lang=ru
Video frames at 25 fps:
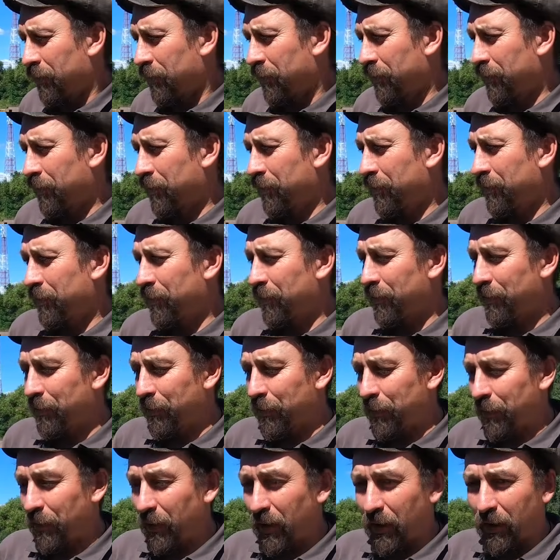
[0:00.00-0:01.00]
Э,
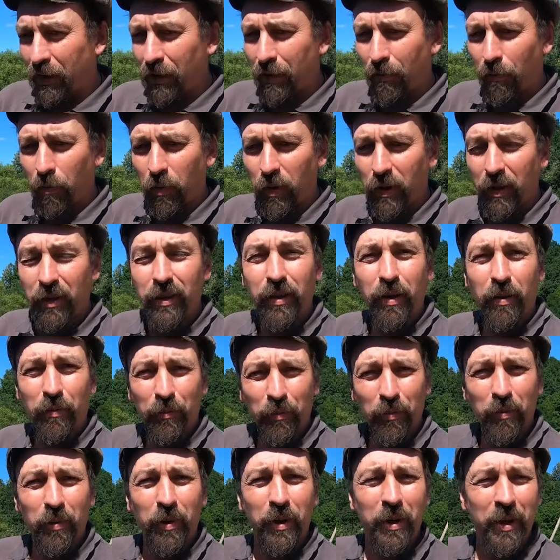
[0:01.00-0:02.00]
я довольно
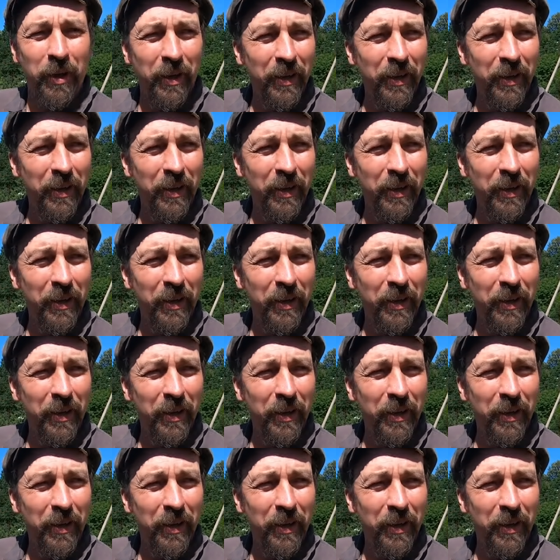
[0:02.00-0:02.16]
давно,